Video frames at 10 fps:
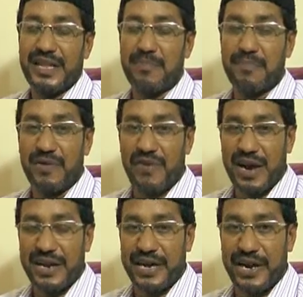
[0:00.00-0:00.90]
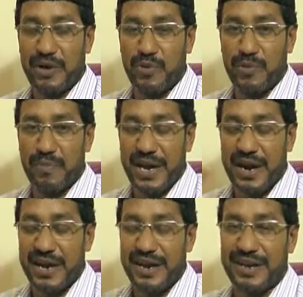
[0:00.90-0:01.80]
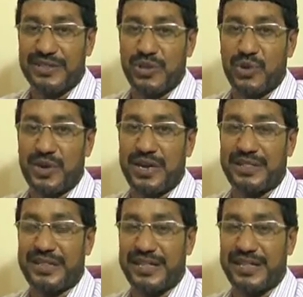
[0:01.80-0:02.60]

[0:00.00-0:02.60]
நம்ம வாழ்க்கையுடைய உண்மையான அந்த நோக்கத்தை